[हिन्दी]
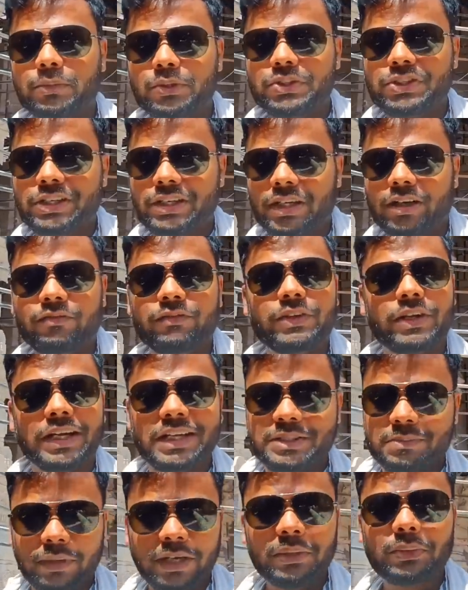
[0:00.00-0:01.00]
प्रभु श्री राम
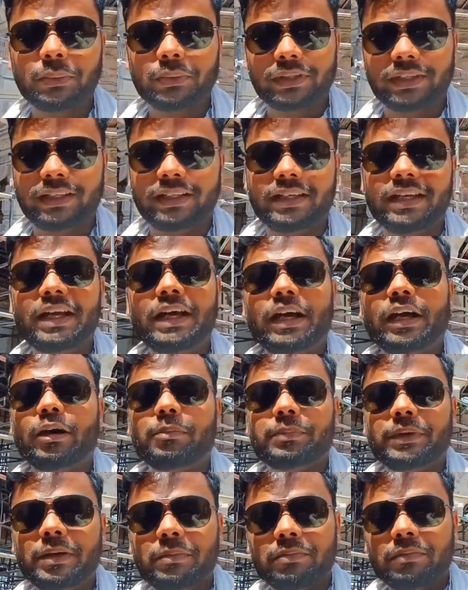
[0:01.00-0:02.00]
विराजमान होंगे
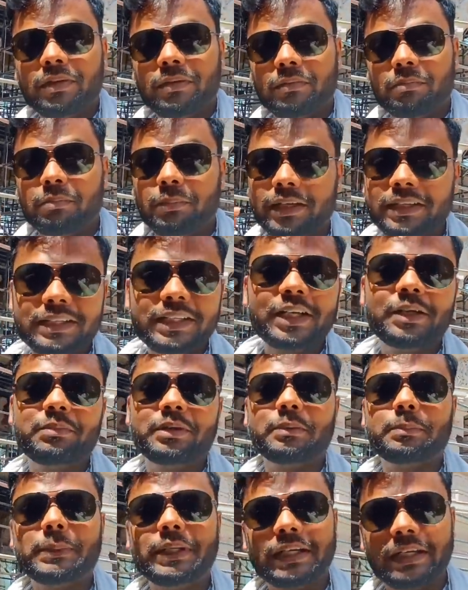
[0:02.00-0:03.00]
अपने मंदिर
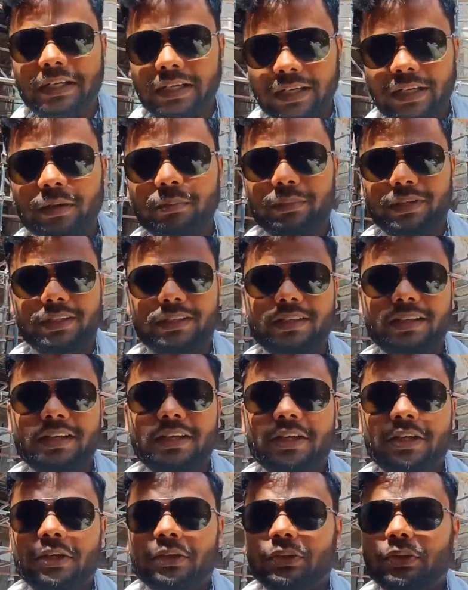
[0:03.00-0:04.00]
में अपने घर में
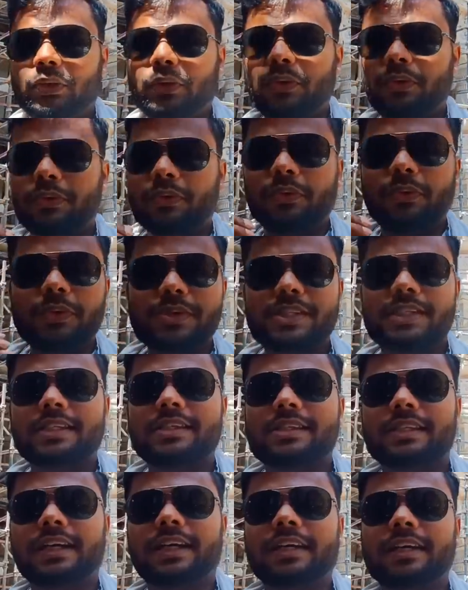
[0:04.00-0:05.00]
तो उस
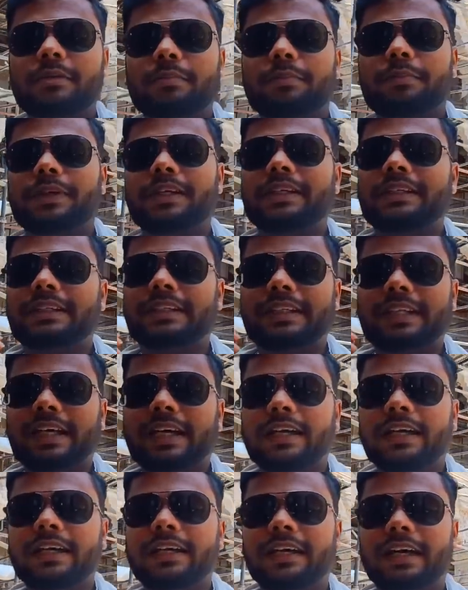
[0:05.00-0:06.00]
स्थान पर
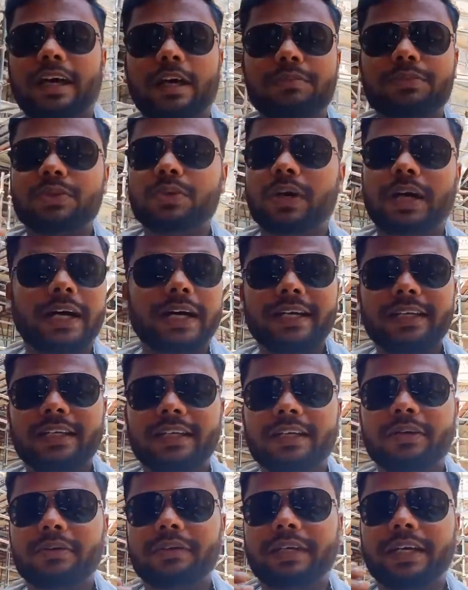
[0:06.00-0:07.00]
क्या आप जो
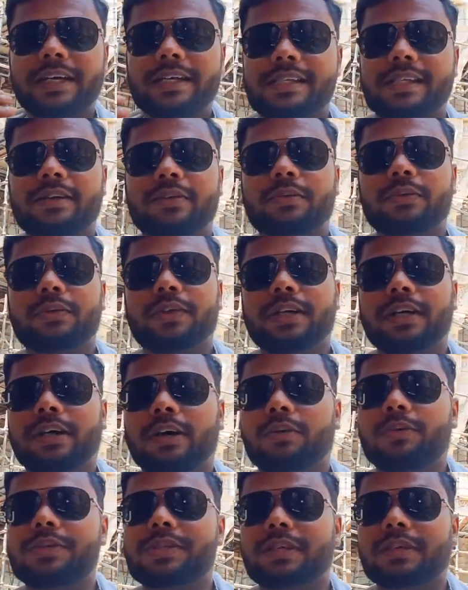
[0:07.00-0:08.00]
आएंगे कैसा होगा
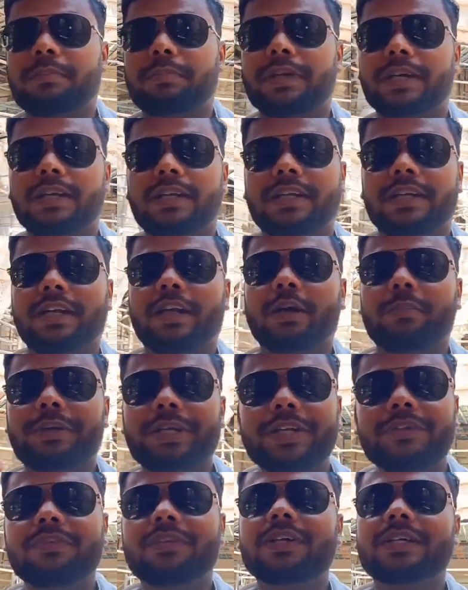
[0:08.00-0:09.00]
और उसके पहले
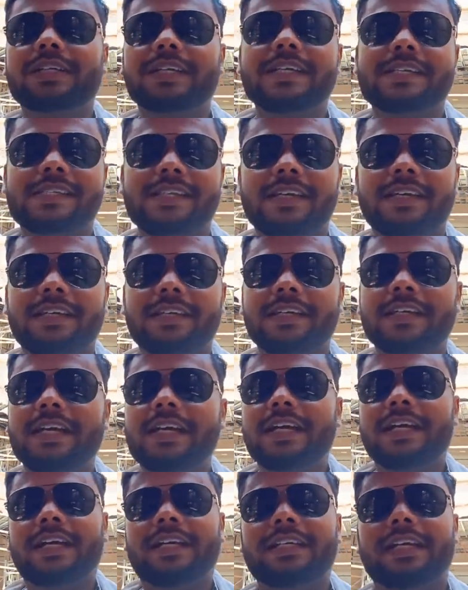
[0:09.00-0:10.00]
अभी वह कैसा है
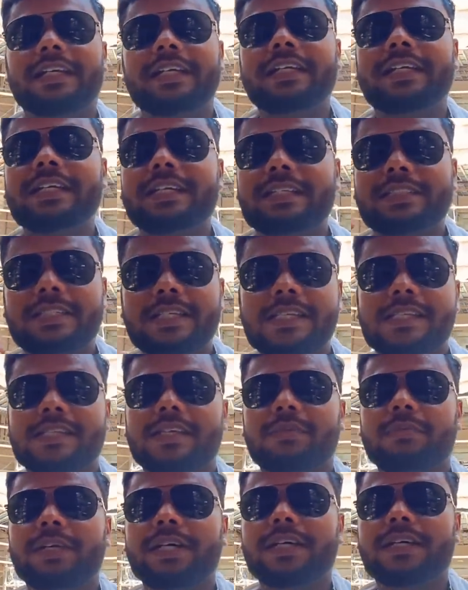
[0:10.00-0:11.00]
यानी कि जिस
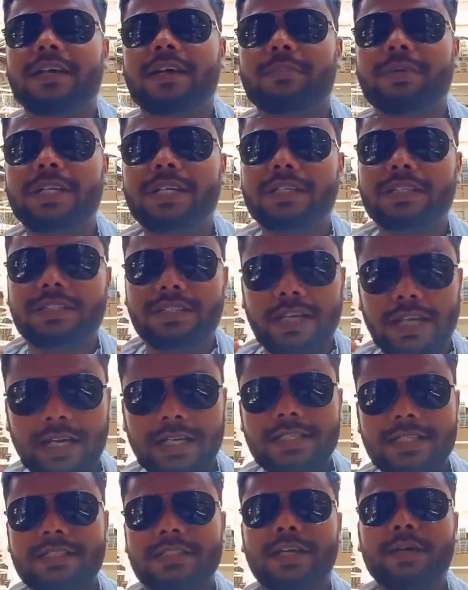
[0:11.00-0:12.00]
समय अभी
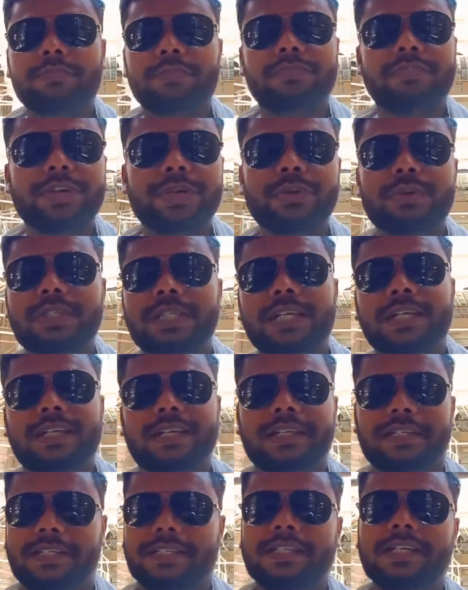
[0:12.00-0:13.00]
आज आप वीडियो देख
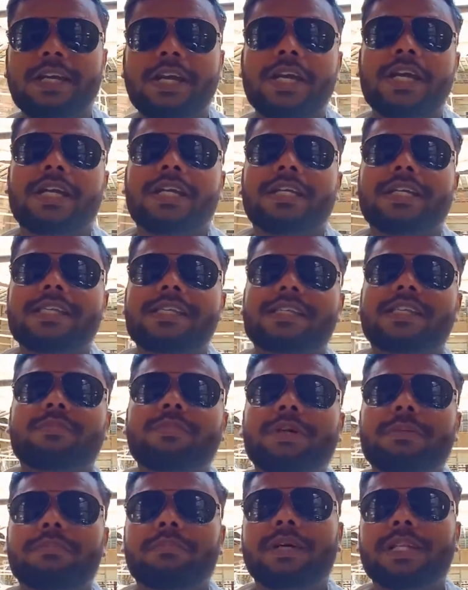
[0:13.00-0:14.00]
रहे हैं इस
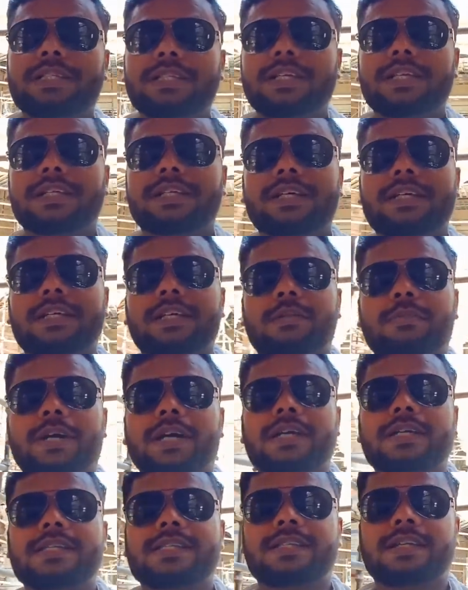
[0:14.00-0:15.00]
समय मंदिर का
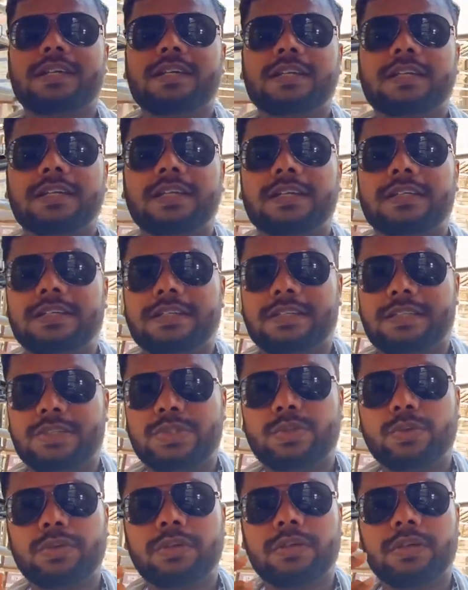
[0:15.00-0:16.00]
निर्माण स्थल का
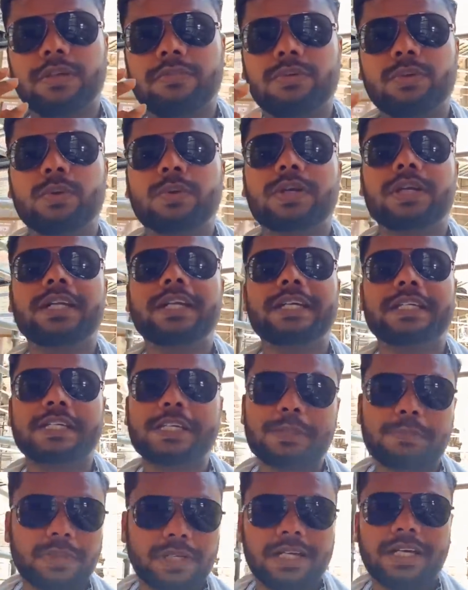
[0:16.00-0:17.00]
जो अवलोकन है
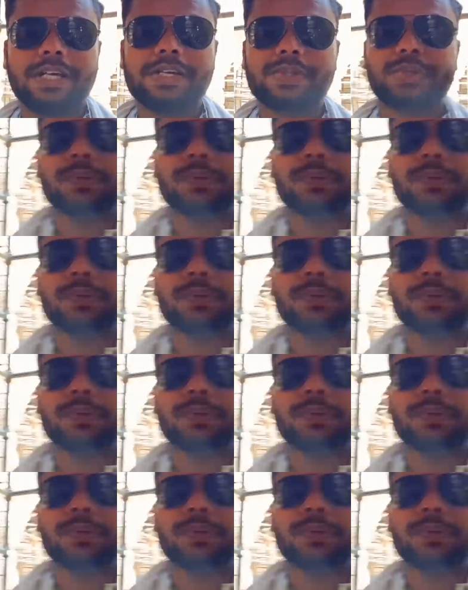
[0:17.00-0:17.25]
किस प्रकार